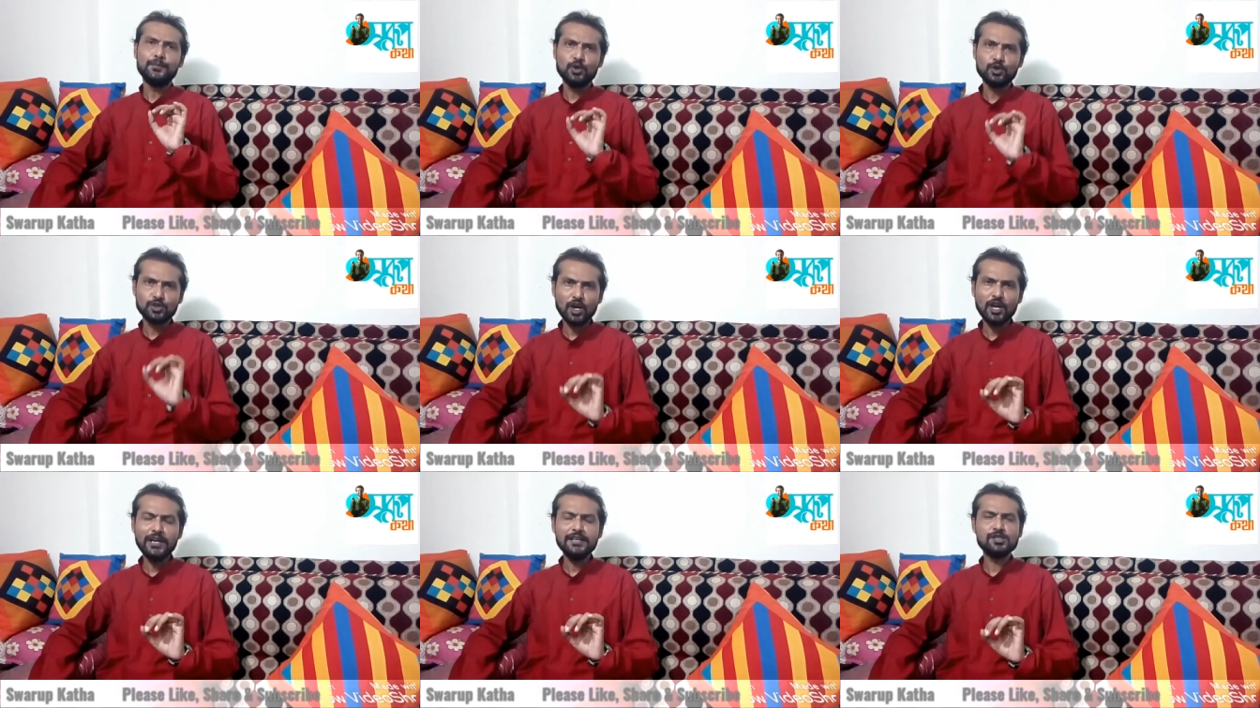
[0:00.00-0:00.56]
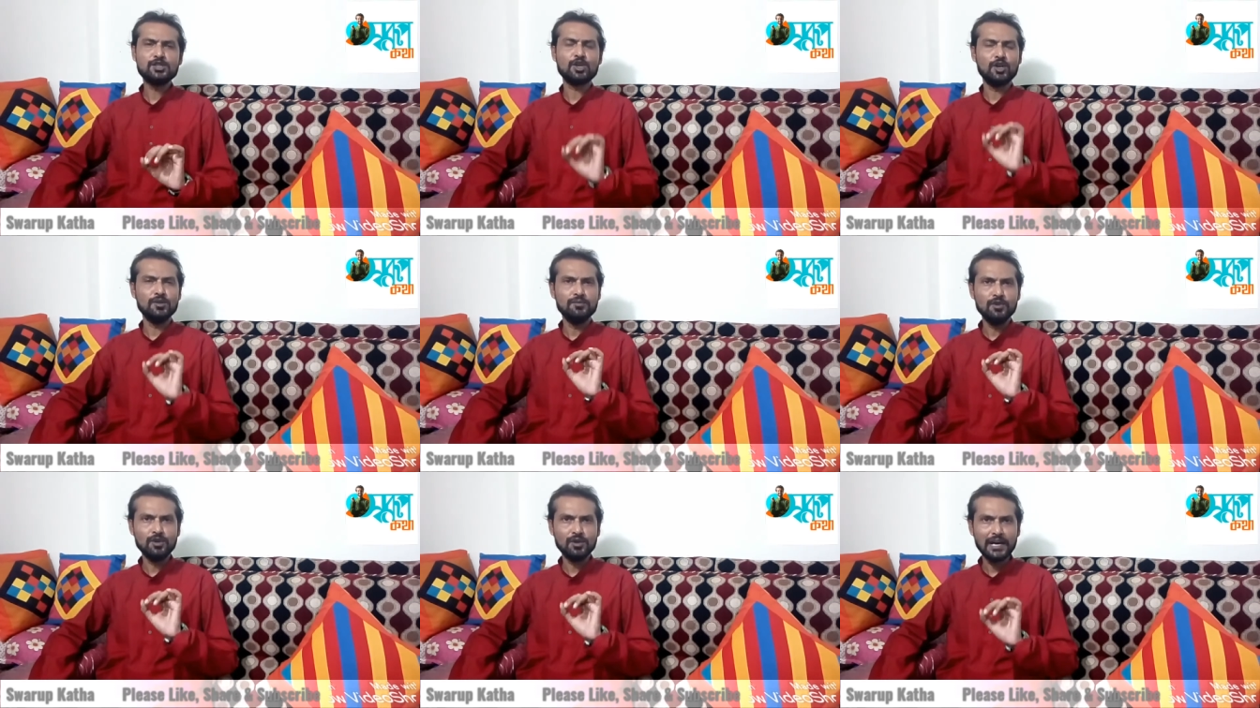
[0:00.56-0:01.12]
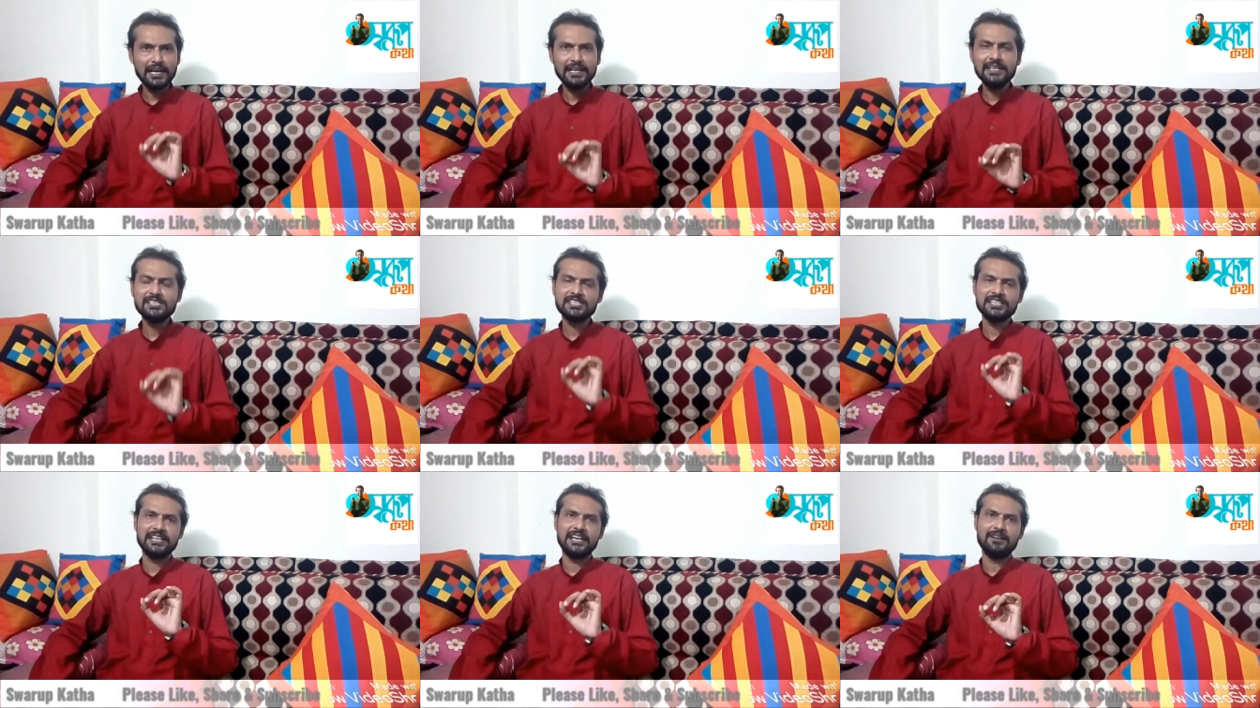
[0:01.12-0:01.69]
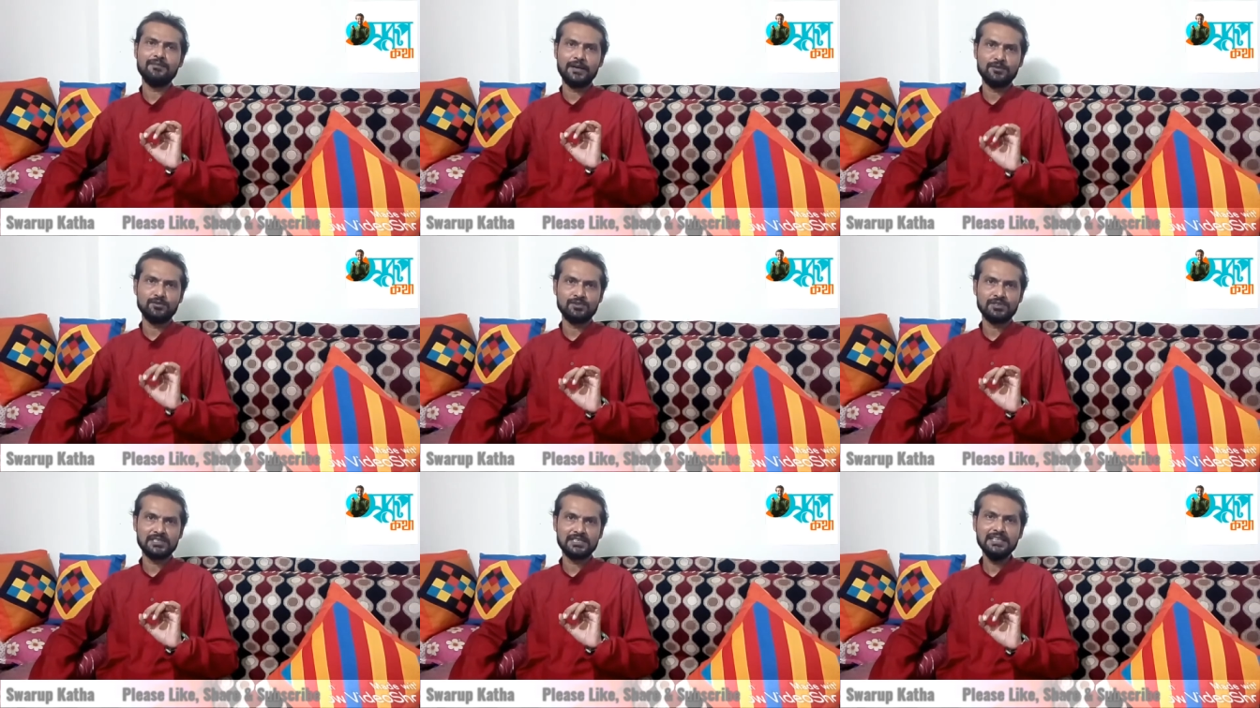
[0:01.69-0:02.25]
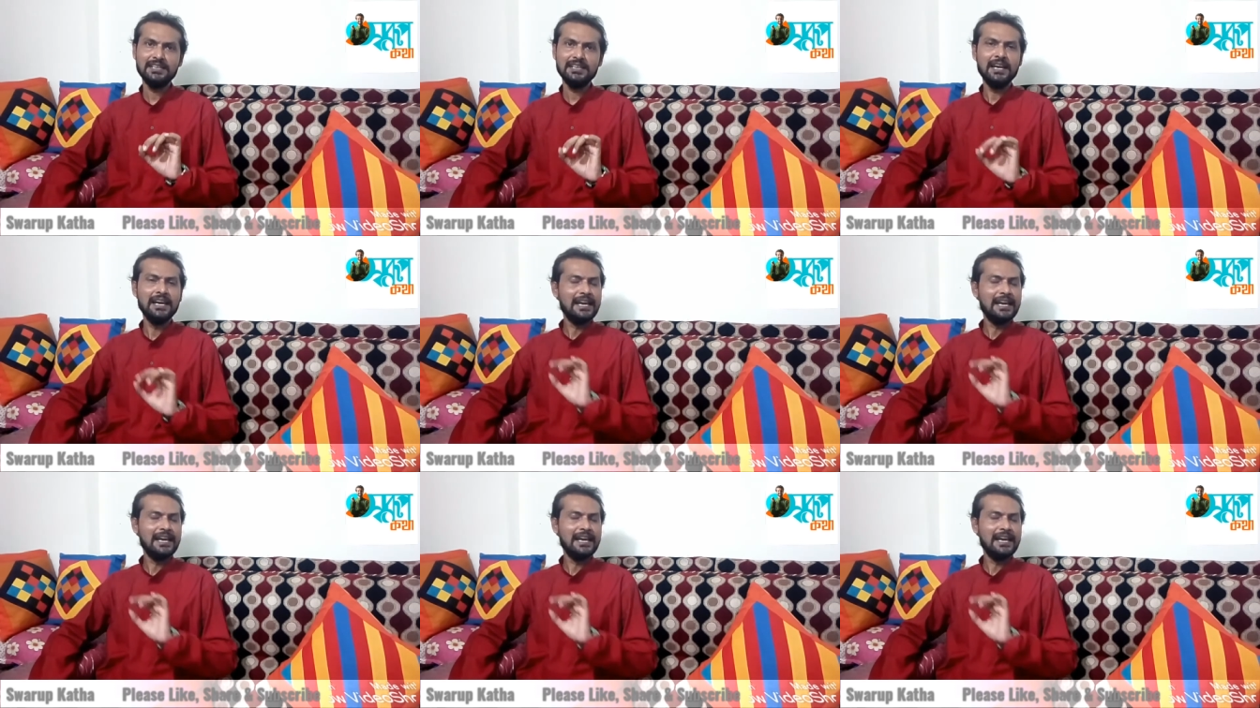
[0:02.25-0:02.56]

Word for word: বোধহয় সর্বকালের সেরা মানুষটি